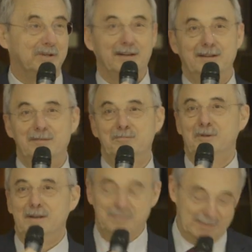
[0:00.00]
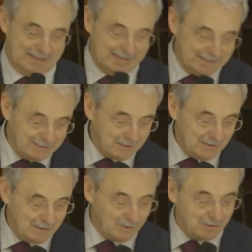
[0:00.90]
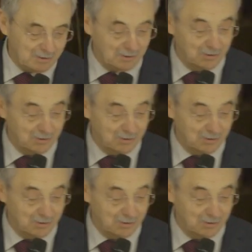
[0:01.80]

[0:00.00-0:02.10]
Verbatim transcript: certains polémiques. Il s'agit donc